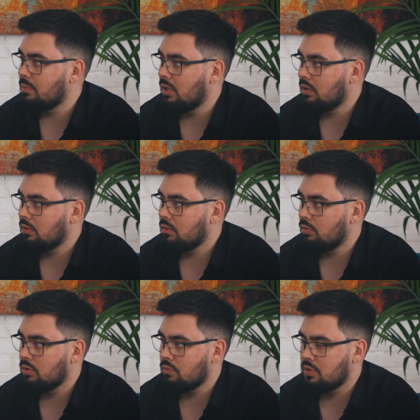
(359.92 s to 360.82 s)
тебя.
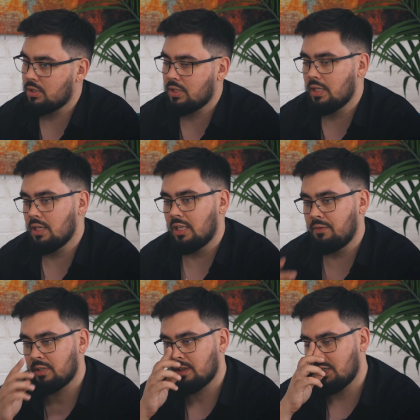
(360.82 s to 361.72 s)
То есть вот средняя
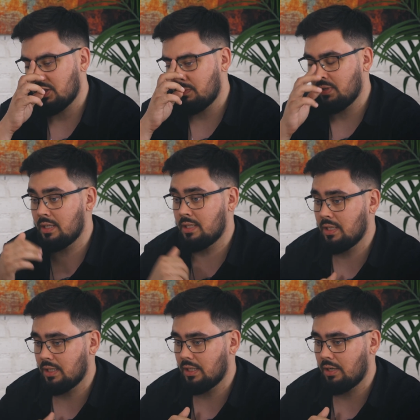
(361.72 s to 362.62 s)
конверсия, скажем,
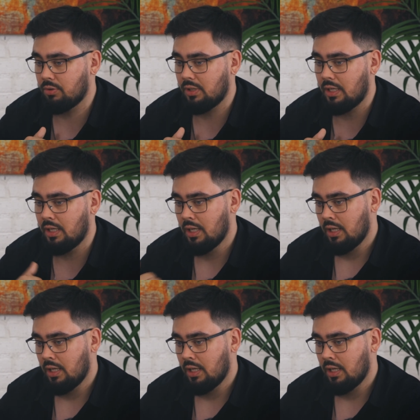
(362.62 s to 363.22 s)
магазина, да, вот я,